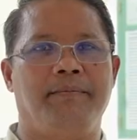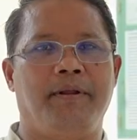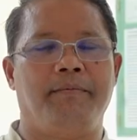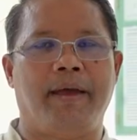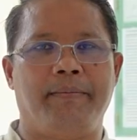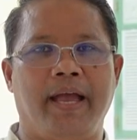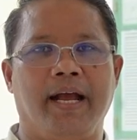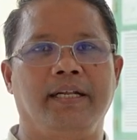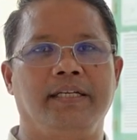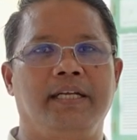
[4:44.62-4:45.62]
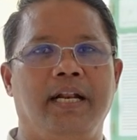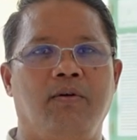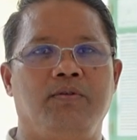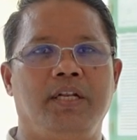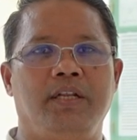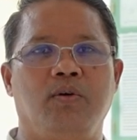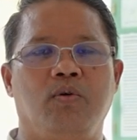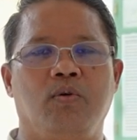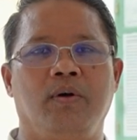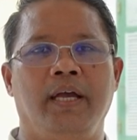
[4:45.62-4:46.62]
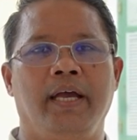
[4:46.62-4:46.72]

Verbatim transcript: เป็นแบบอย่างหนึ่งที่เรายึดโยง